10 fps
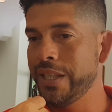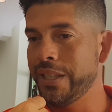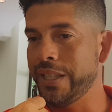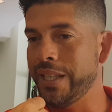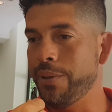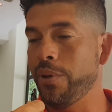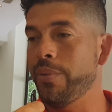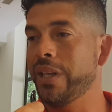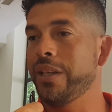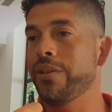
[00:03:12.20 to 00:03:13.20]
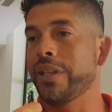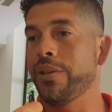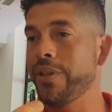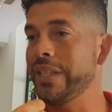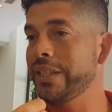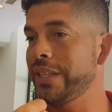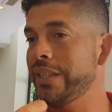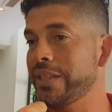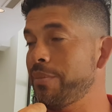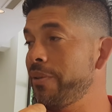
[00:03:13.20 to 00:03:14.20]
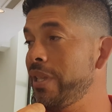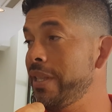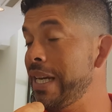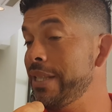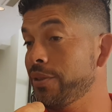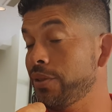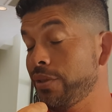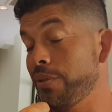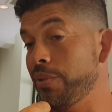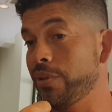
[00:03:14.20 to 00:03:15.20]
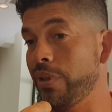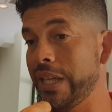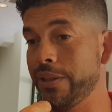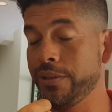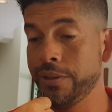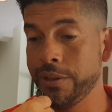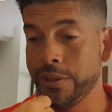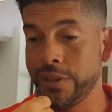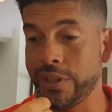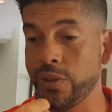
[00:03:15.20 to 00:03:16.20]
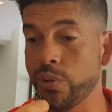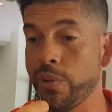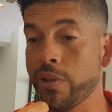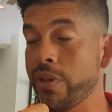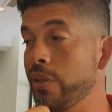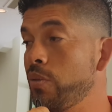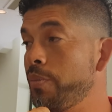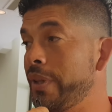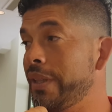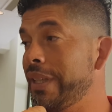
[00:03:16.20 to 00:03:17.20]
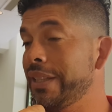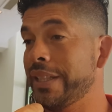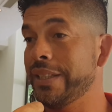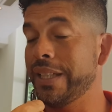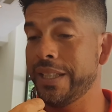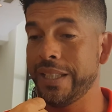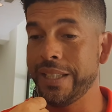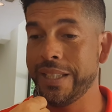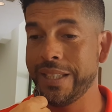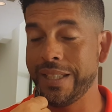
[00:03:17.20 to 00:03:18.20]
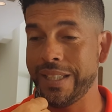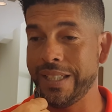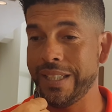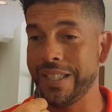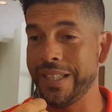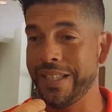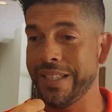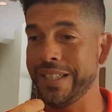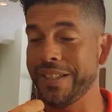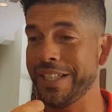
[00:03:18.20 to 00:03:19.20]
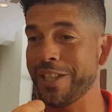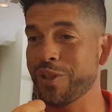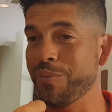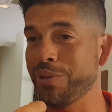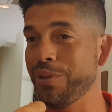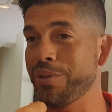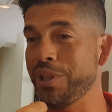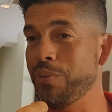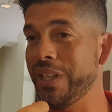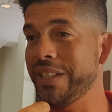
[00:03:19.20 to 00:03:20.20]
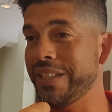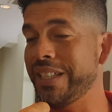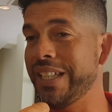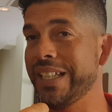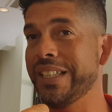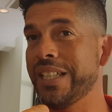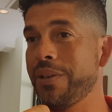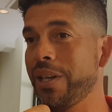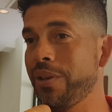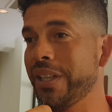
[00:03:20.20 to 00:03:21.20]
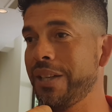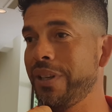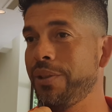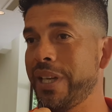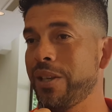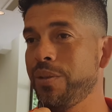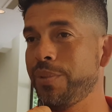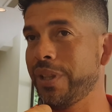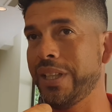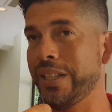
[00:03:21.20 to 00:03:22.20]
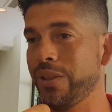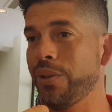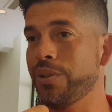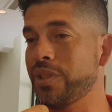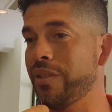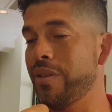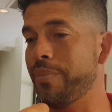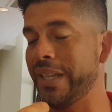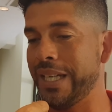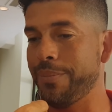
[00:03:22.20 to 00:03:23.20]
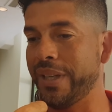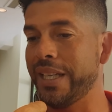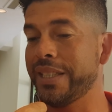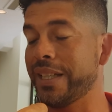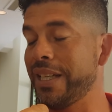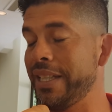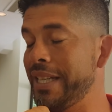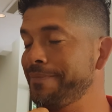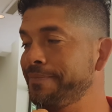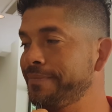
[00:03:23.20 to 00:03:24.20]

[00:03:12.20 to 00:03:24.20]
de devolverle lo que nos dan, que es amabilidad, y nosotros de nuestro lado, sin subirnos a ningún pedestal, tratar de, entender que somos todos iguales y que cada trabajo hay que valorarlo porque todo sirve para, para esta realidad.